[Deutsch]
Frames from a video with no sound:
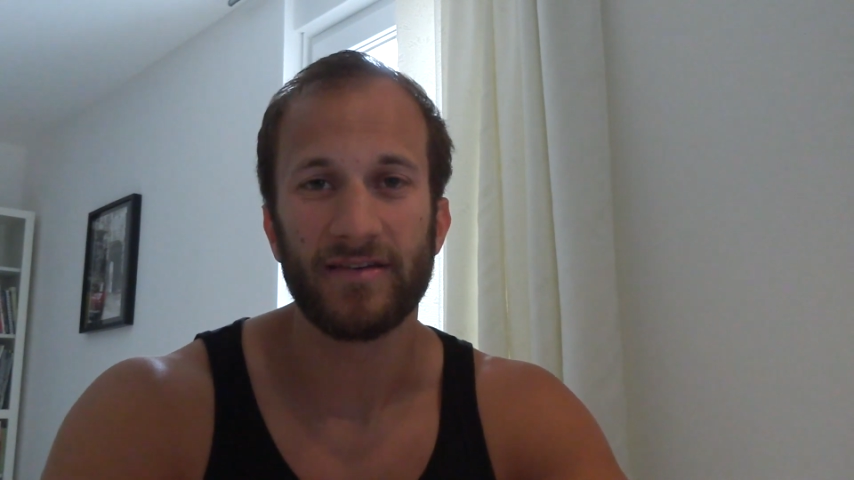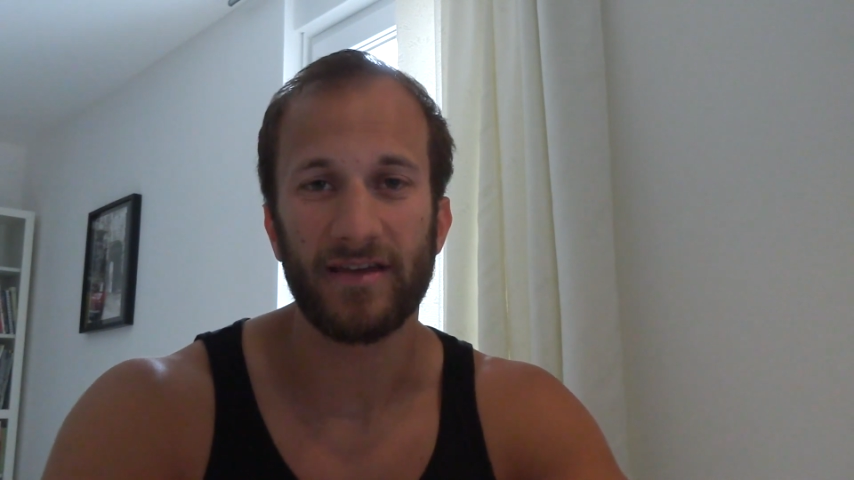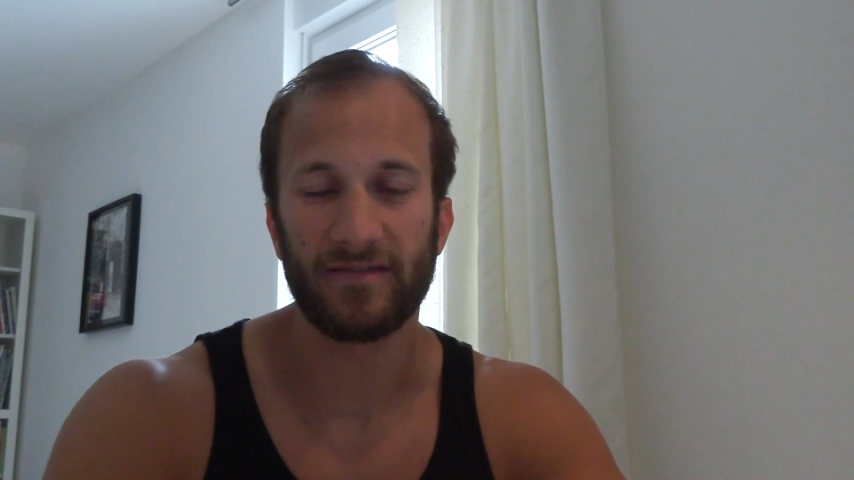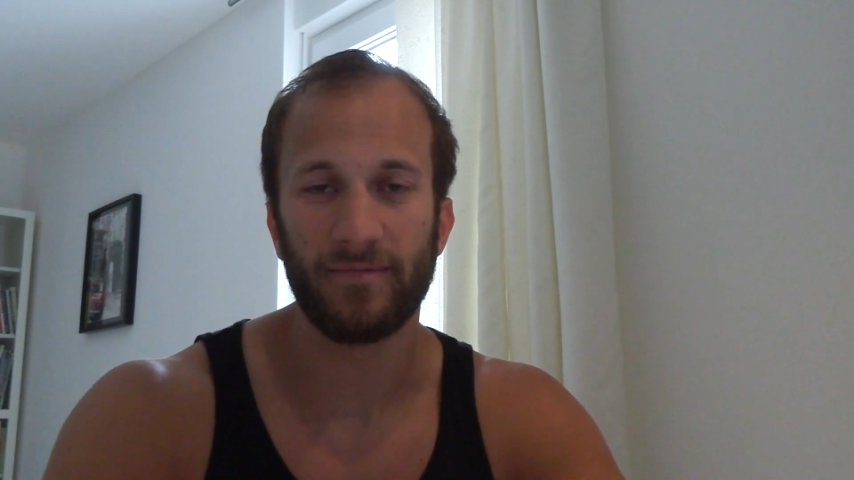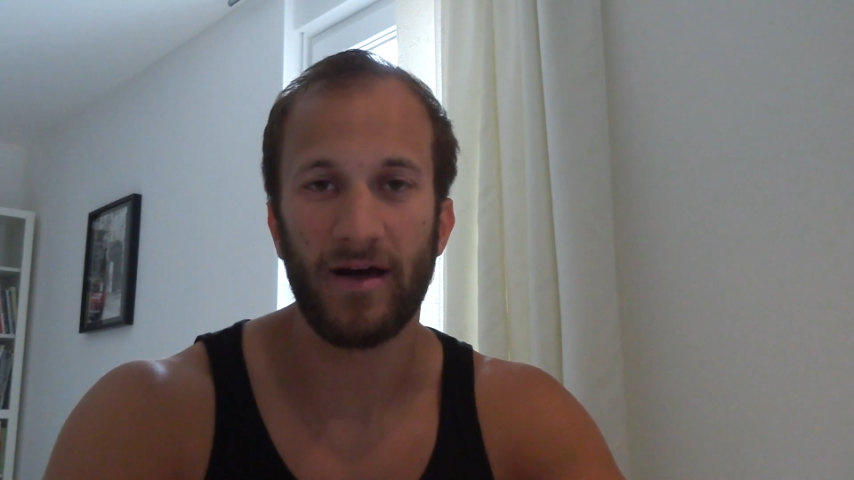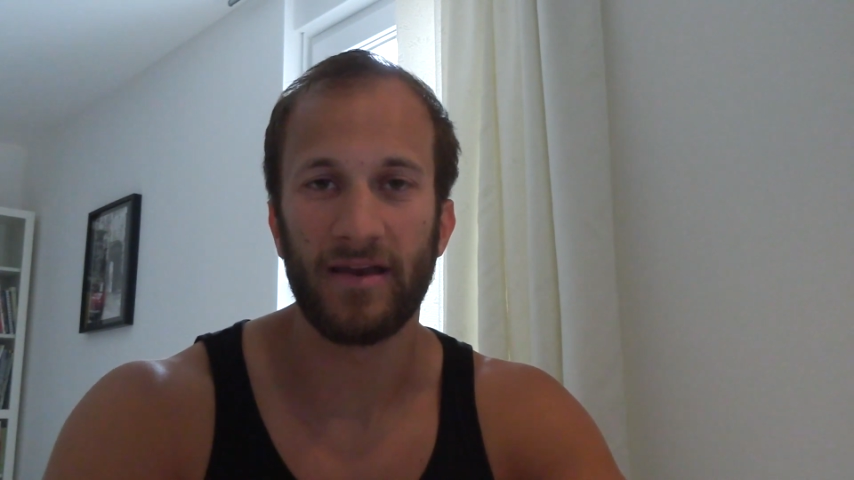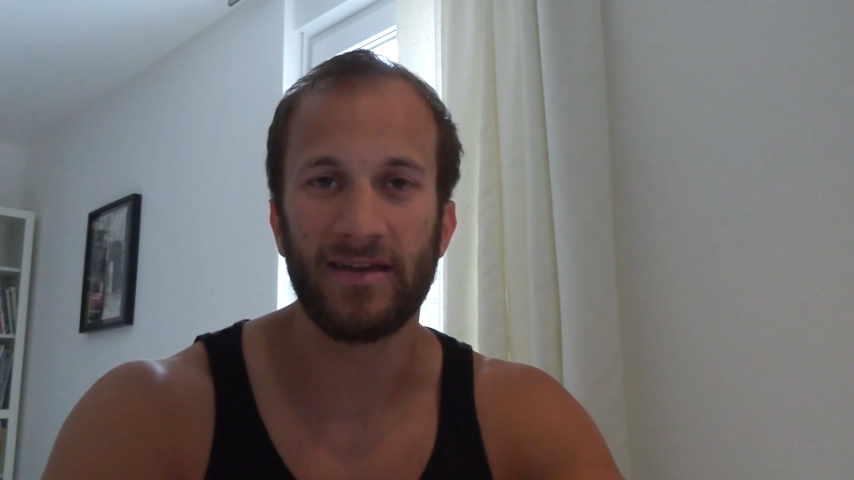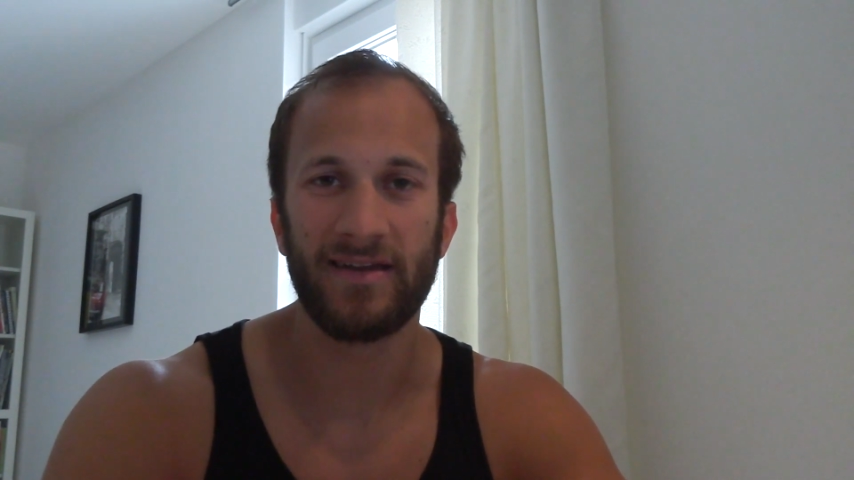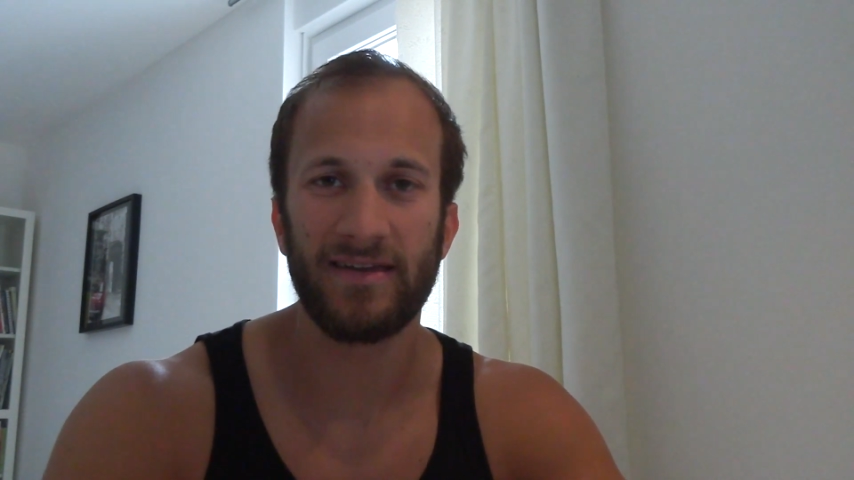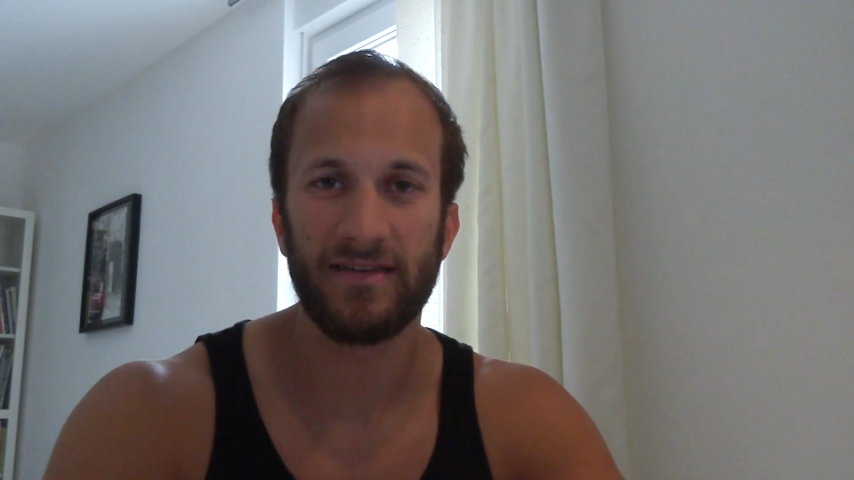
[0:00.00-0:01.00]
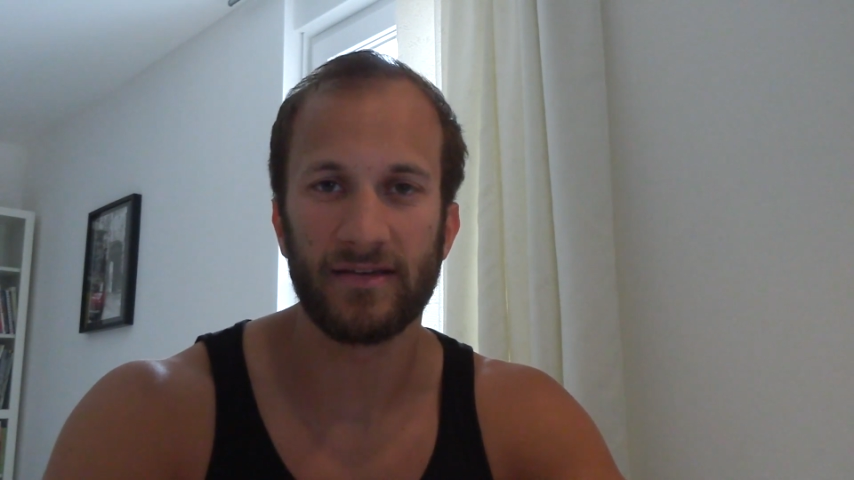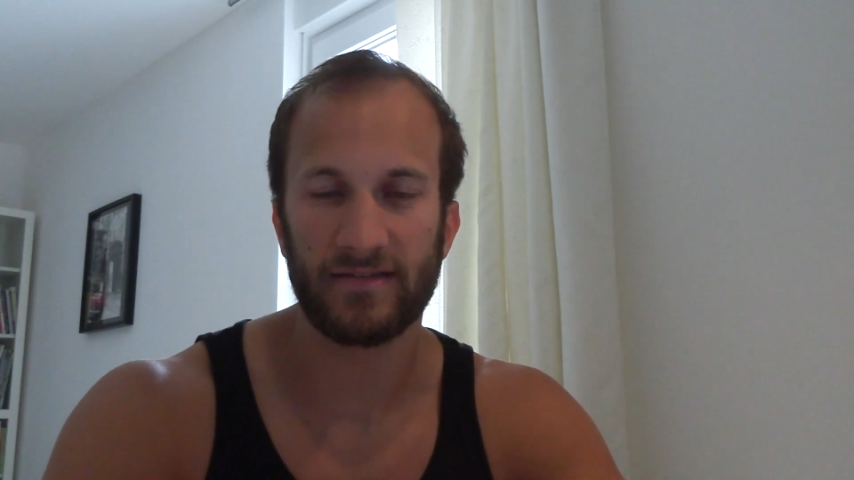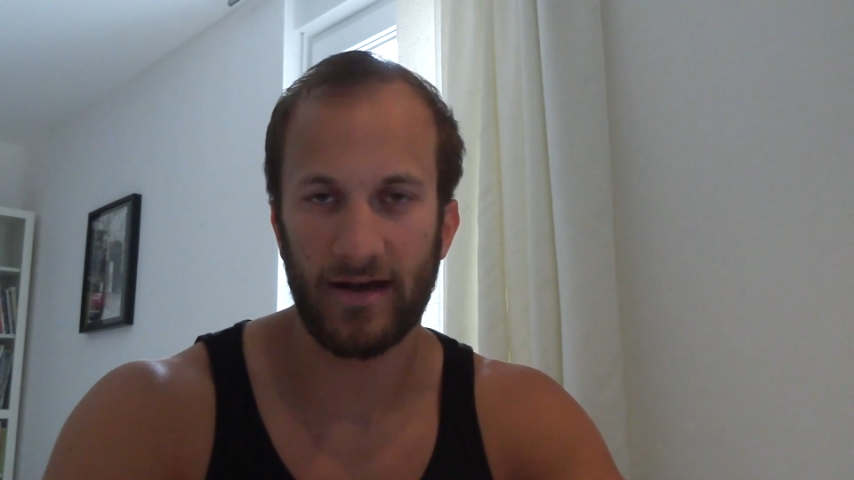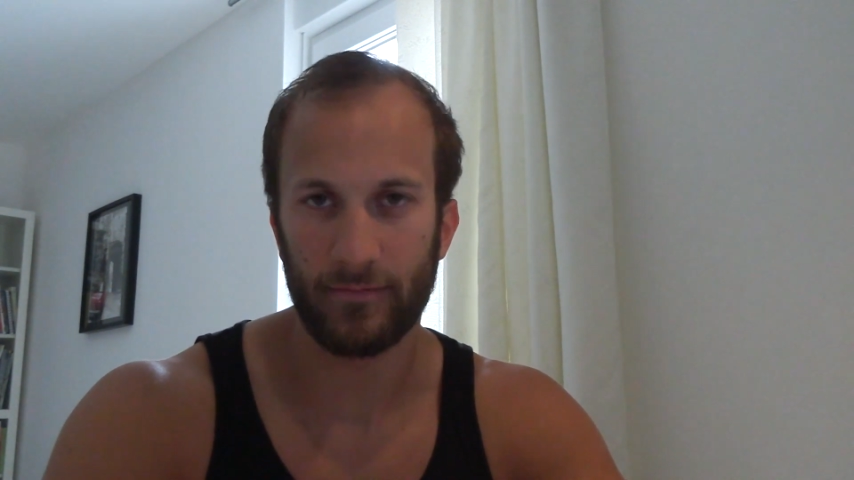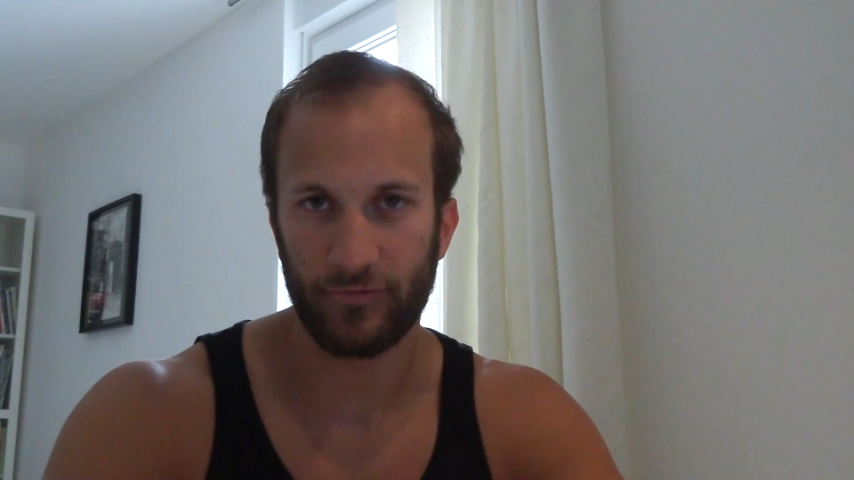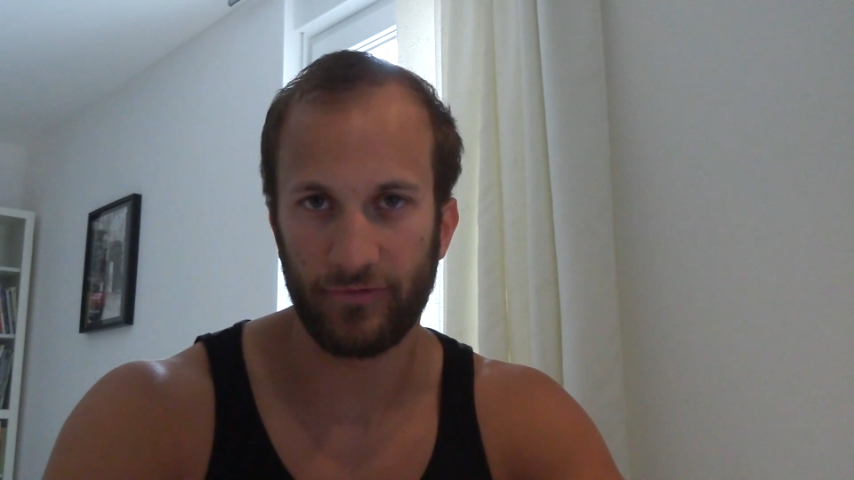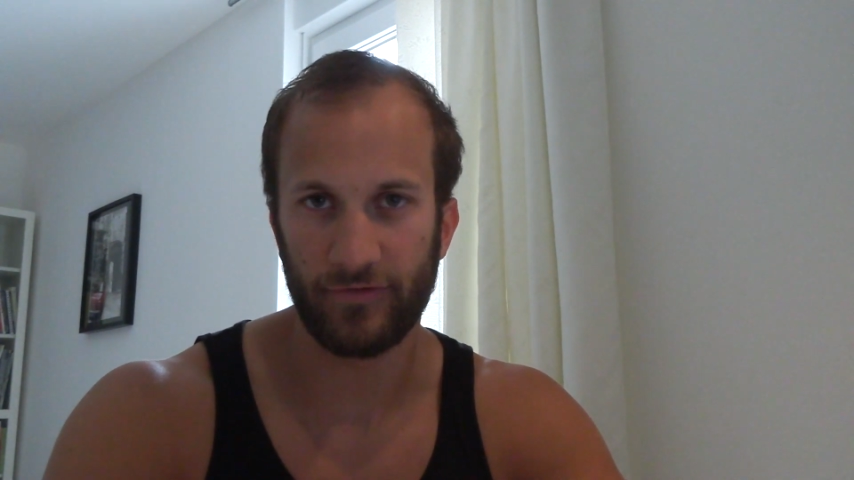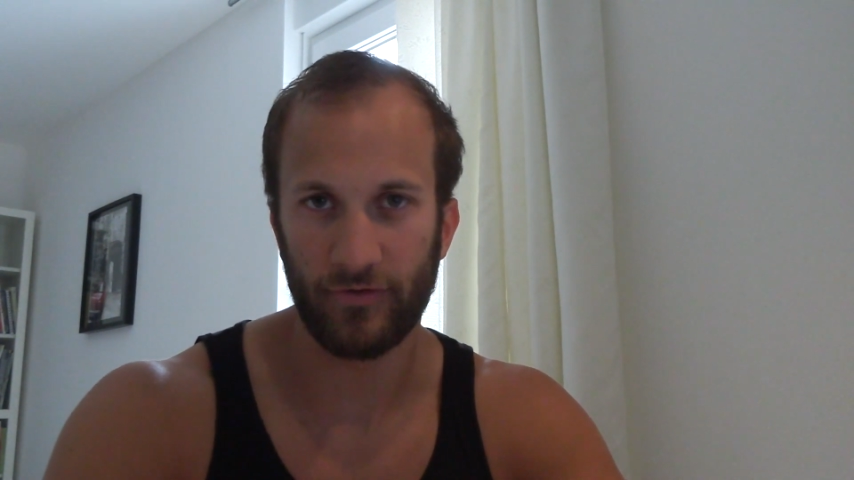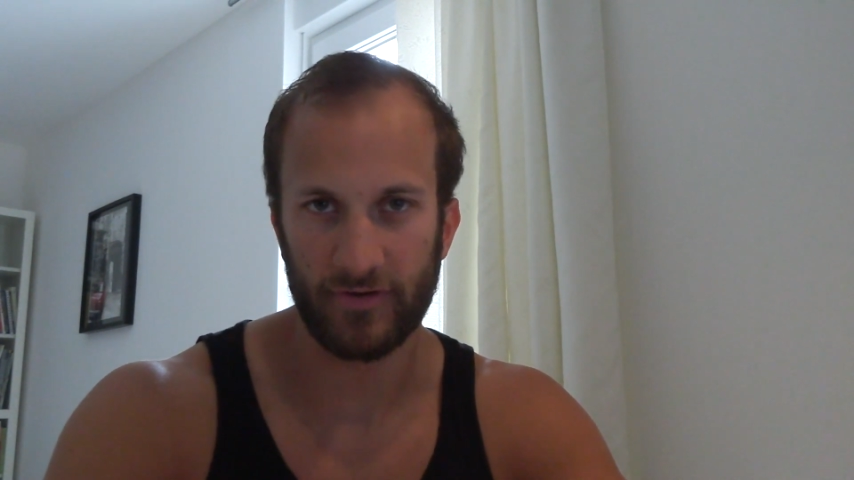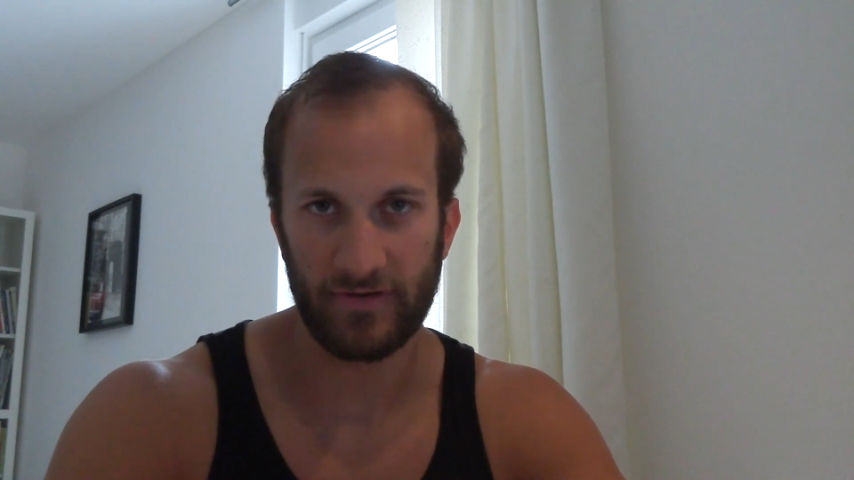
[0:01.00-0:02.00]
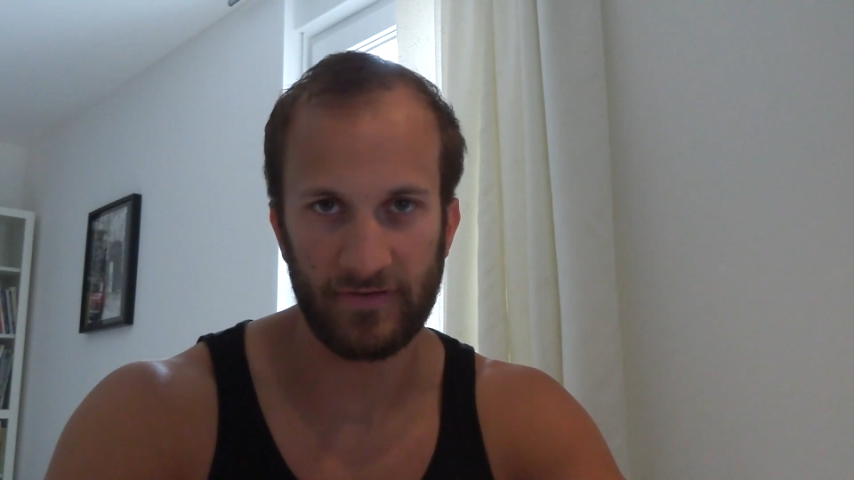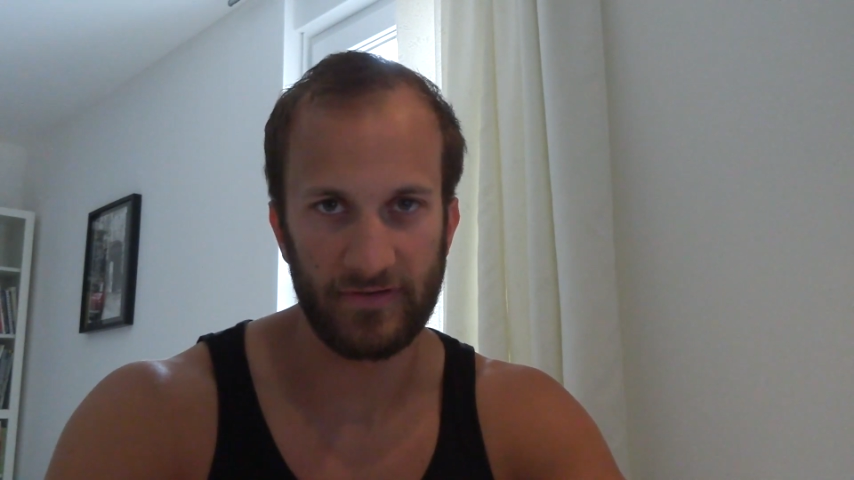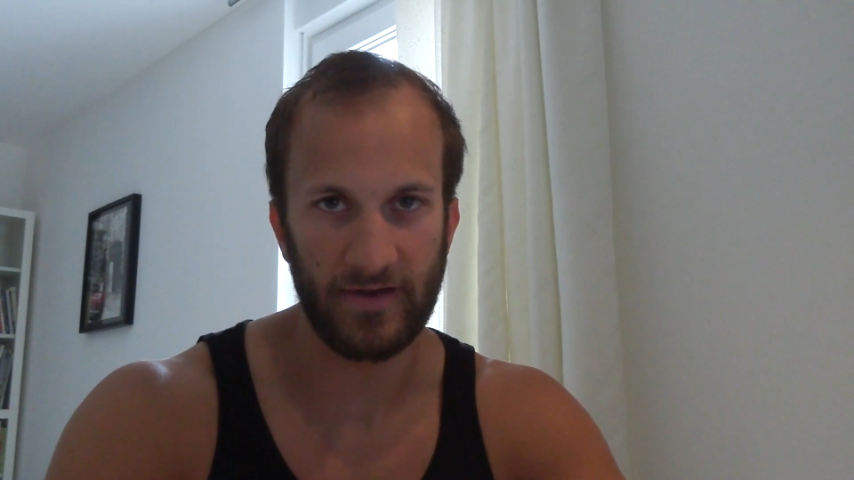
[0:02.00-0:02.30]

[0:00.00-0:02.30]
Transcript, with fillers: das war ein richtiges Armutszeugnis.